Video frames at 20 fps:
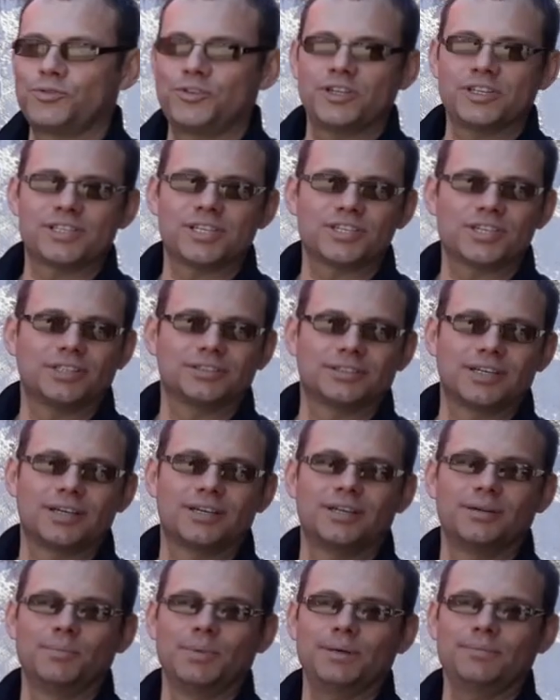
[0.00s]
Филесажалка
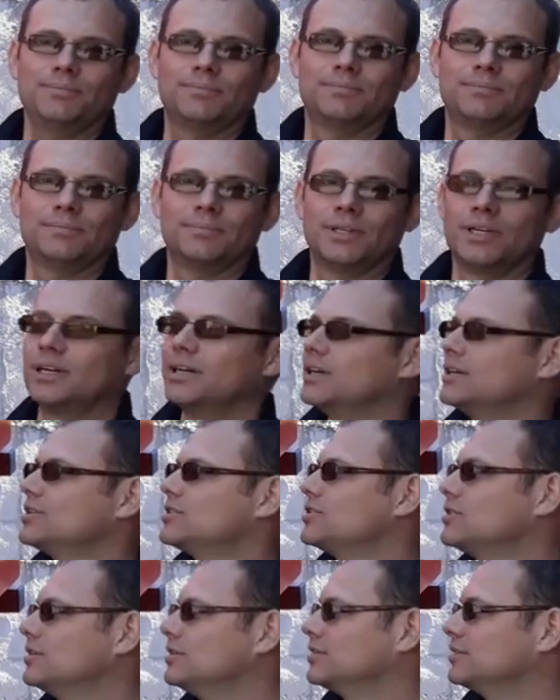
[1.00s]
Гримы
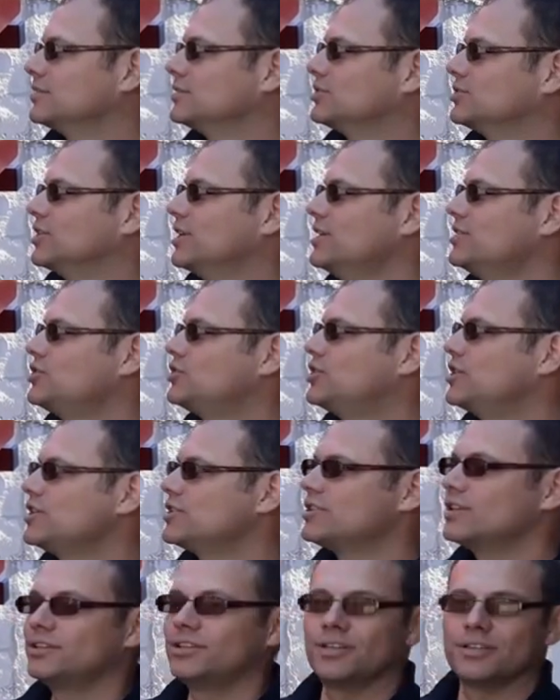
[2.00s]

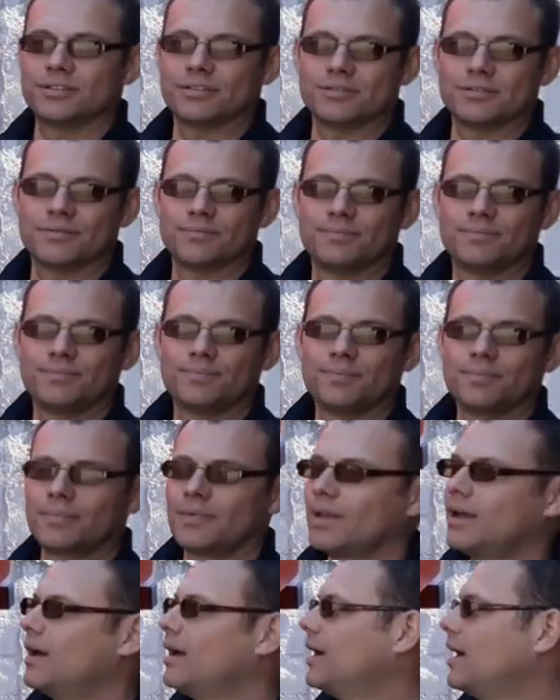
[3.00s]
GL430.
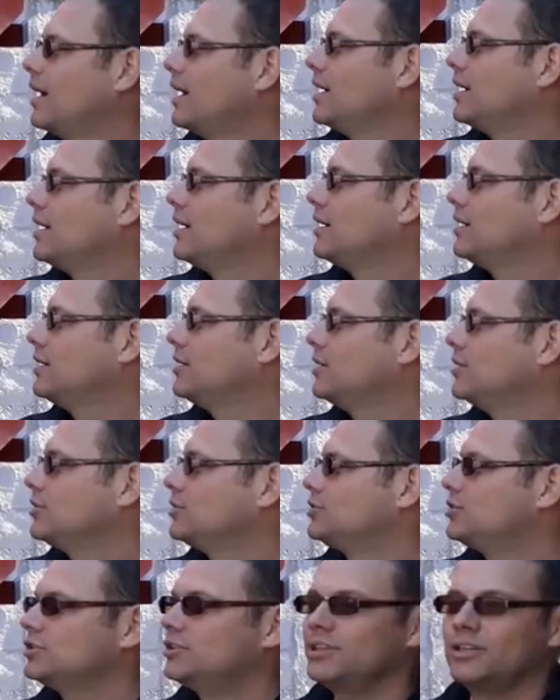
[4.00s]
Э,
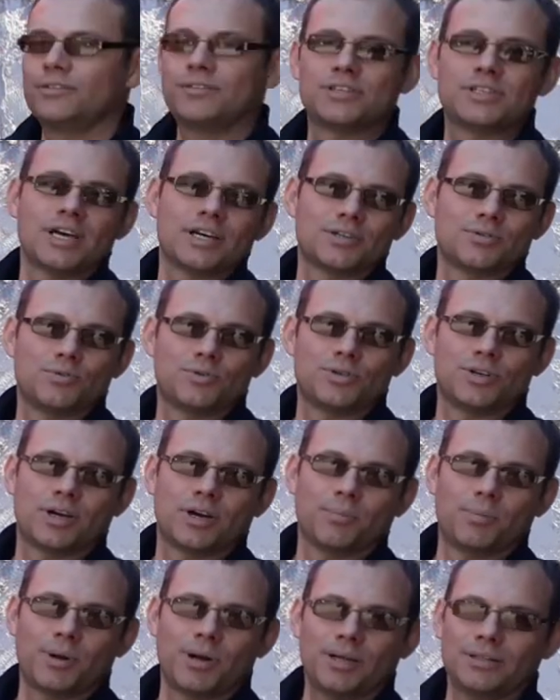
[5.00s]
4
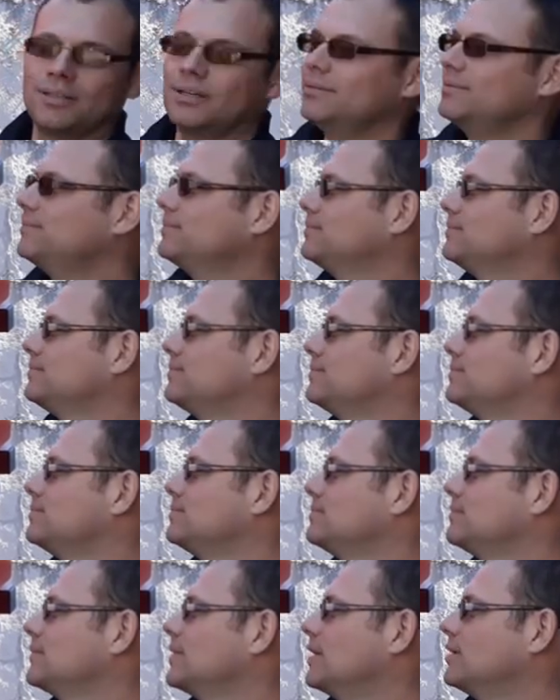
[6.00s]
высаживающих аппарата,
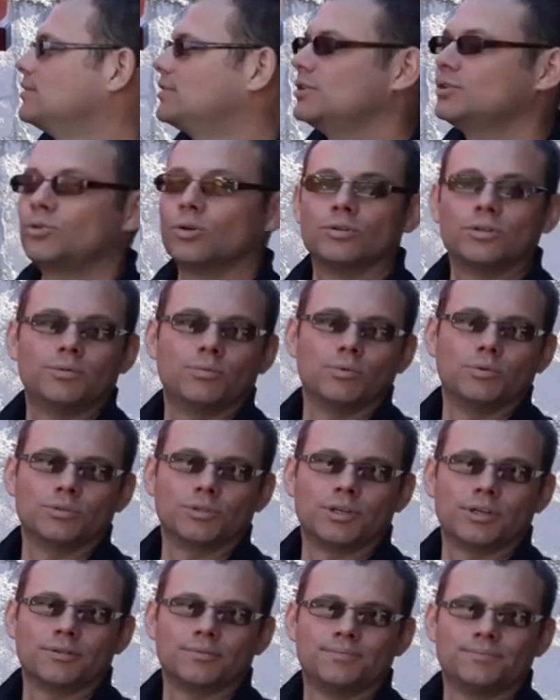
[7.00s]
3 тонны
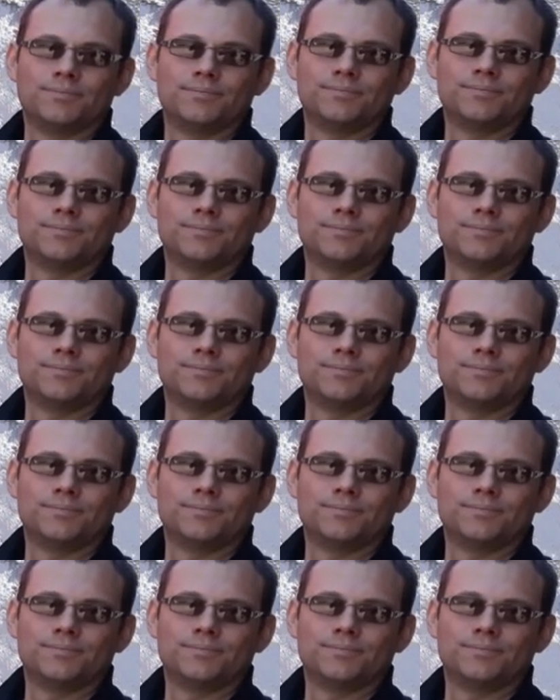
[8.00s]
бункер.